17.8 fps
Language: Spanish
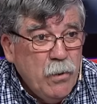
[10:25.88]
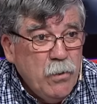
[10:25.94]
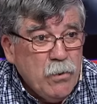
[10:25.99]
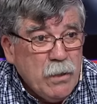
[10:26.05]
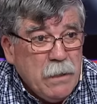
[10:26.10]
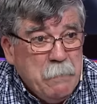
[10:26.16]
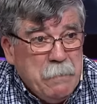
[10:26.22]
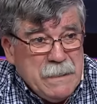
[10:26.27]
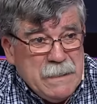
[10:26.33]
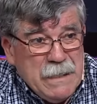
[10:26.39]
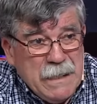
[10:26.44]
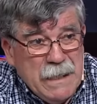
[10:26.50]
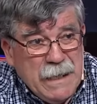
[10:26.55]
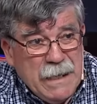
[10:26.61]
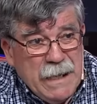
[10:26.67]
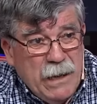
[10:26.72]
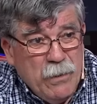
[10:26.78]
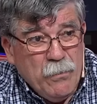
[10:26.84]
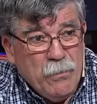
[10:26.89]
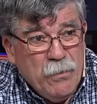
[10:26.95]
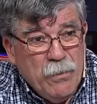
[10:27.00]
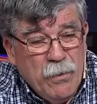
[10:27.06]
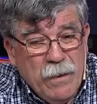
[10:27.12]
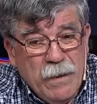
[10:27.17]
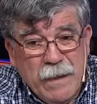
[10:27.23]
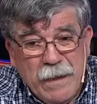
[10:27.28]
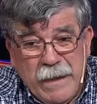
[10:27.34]
Lo que pasa es que, claro,
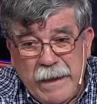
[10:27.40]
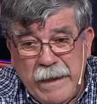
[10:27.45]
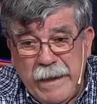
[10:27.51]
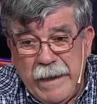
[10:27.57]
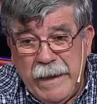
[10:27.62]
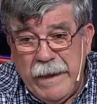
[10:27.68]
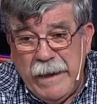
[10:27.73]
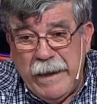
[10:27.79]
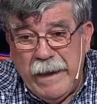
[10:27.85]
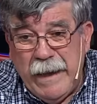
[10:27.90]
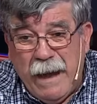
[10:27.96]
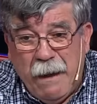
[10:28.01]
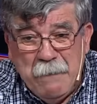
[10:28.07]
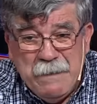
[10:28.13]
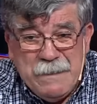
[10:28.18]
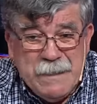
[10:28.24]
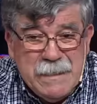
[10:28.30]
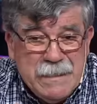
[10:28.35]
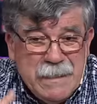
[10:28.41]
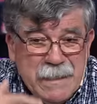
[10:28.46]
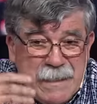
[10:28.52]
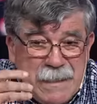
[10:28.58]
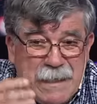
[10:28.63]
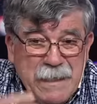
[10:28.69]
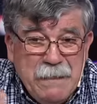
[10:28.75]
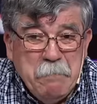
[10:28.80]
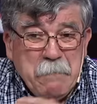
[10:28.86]
eh, a veces
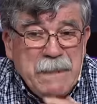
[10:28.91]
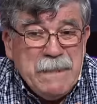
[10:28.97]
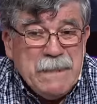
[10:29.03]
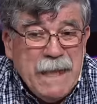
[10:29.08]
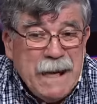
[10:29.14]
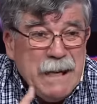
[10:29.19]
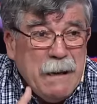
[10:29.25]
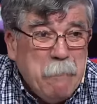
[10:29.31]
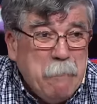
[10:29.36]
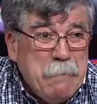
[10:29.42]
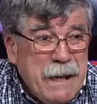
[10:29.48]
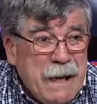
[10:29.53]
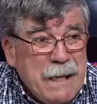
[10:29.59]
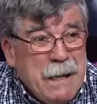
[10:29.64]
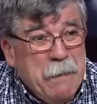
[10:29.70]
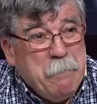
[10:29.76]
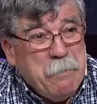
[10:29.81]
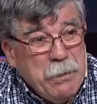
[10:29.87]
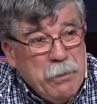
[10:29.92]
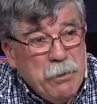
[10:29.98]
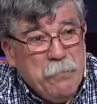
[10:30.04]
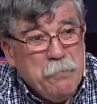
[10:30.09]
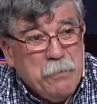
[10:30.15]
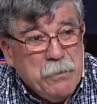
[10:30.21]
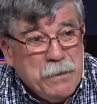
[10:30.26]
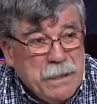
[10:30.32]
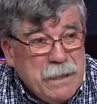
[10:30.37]
enmendar la plana es
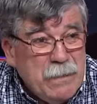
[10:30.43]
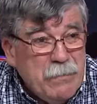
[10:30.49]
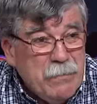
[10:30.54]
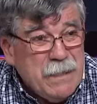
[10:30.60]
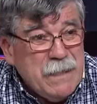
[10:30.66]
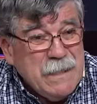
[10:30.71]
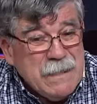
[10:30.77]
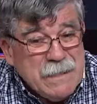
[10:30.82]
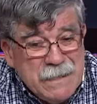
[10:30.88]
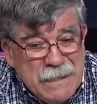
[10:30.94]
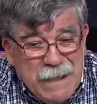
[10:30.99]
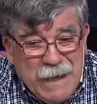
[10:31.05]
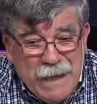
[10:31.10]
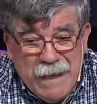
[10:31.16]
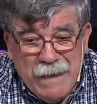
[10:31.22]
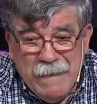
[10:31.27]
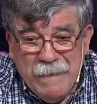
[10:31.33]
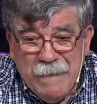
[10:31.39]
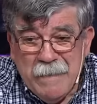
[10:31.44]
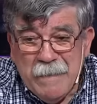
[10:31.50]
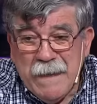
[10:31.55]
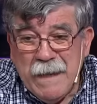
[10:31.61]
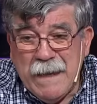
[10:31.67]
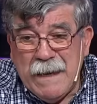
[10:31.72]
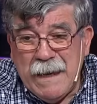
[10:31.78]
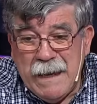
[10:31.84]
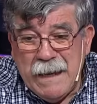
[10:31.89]
peor, porque lo que decía
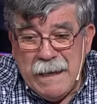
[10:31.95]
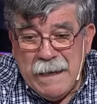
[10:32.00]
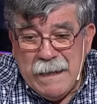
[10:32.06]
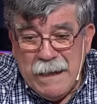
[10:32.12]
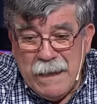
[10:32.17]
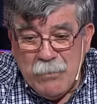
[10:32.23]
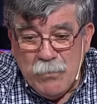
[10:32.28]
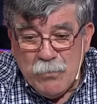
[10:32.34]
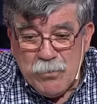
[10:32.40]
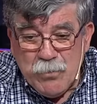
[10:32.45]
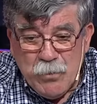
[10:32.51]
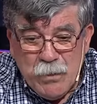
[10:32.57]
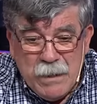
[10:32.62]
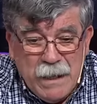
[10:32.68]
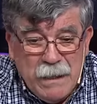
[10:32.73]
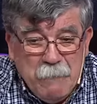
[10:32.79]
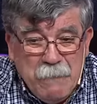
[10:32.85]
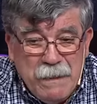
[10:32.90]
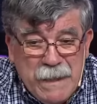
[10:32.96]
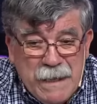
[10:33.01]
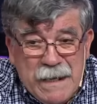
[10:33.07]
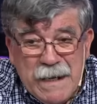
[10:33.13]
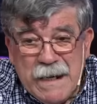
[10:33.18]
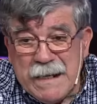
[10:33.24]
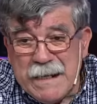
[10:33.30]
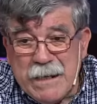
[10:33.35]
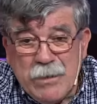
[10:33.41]
la, doctora
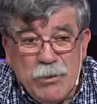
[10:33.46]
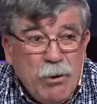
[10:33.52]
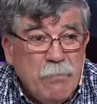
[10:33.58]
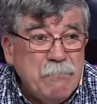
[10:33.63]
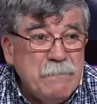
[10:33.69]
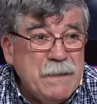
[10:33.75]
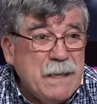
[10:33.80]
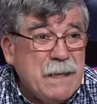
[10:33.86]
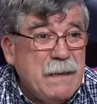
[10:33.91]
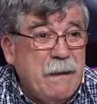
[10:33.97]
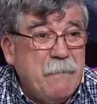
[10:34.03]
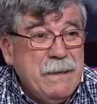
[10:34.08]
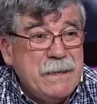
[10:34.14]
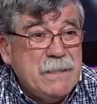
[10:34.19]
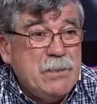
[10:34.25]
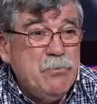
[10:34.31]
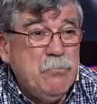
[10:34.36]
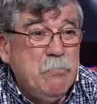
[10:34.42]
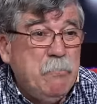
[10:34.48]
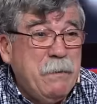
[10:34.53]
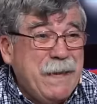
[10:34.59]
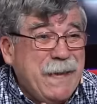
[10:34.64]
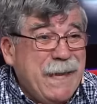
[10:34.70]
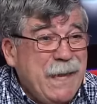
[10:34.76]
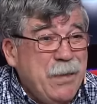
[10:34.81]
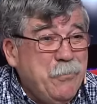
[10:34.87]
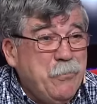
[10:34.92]
Madeleine Renom, de que había sido un
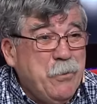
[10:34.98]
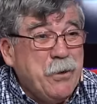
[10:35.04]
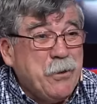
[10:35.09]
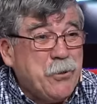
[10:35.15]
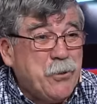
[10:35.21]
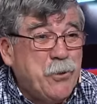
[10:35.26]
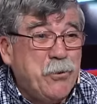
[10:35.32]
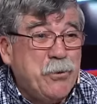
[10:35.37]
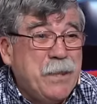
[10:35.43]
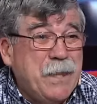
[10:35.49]
pequeño error